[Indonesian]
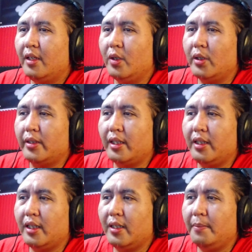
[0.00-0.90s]
Tengok,
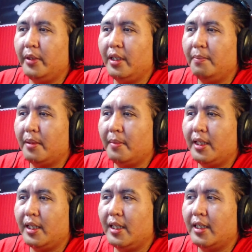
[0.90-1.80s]
cantik dia punya
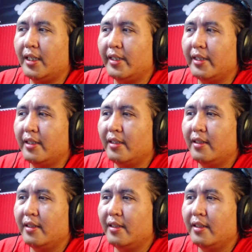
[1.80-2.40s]
pemandangan guys